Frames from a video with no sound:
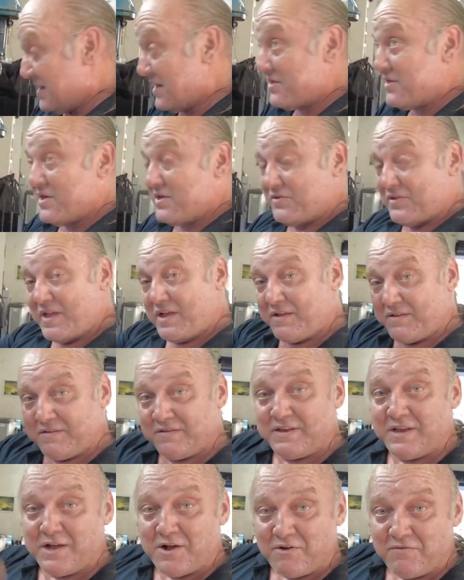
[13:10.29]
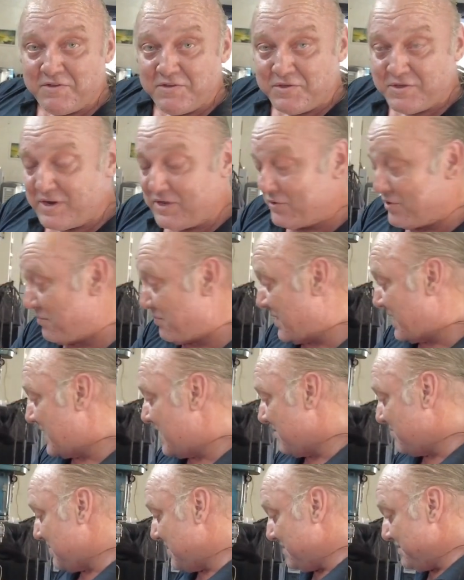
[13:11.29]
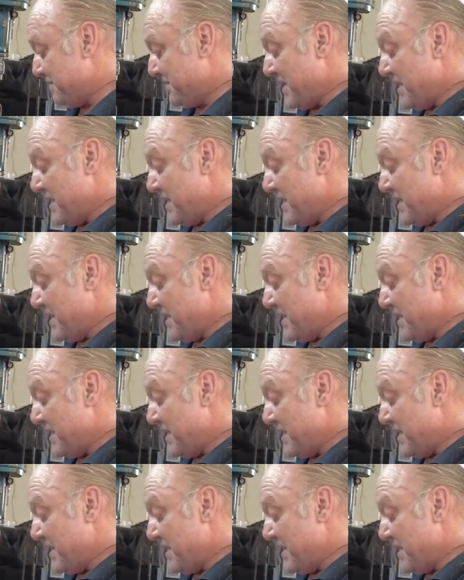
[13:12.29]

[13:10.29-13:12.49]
E a gente tem que desligar o ventilador para gravar.